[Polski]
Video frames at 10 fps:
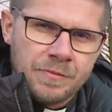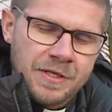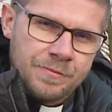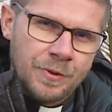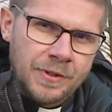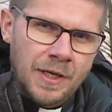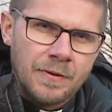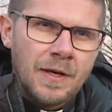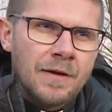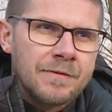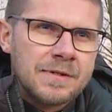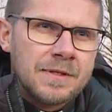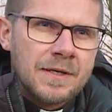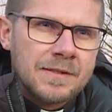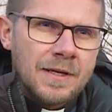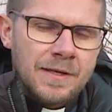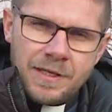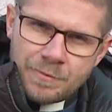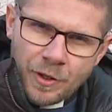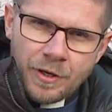mnie spotkał, więc teraz ja
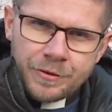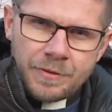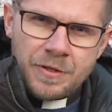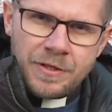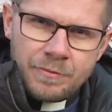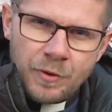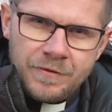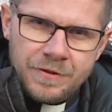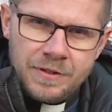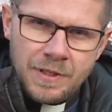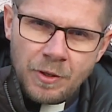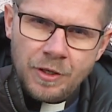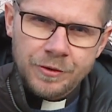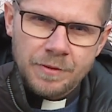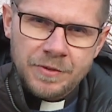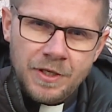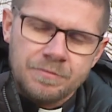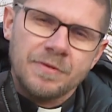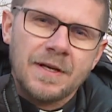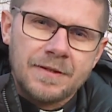nie mogę o tym nie mówić, nie mogę o tym nie
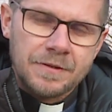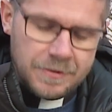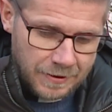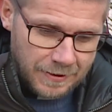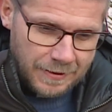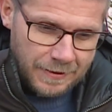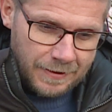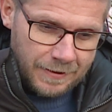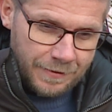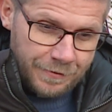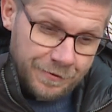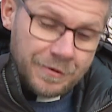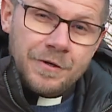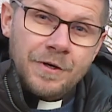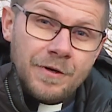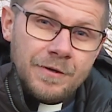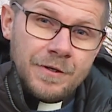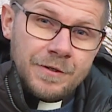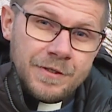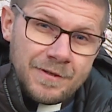opowiadać. No tylko,
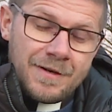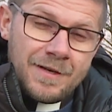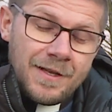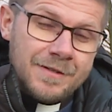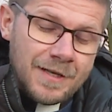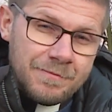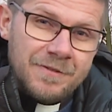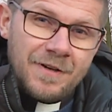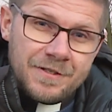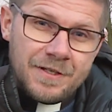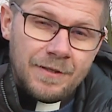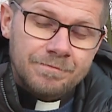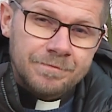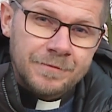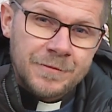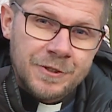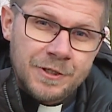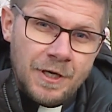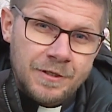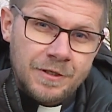y, czy Ewangelia jest dla mnie ważna?
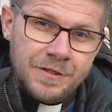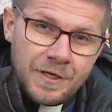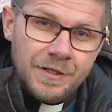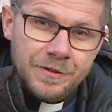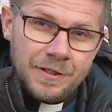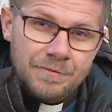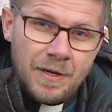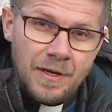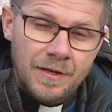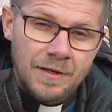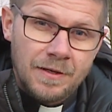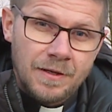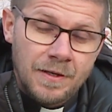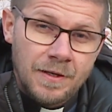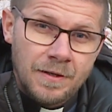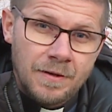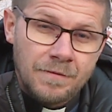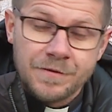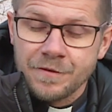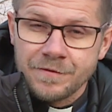Czy ja się dzielę tym, y,
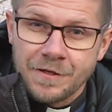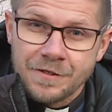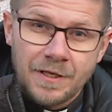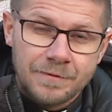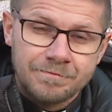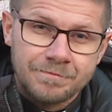w co wierzę?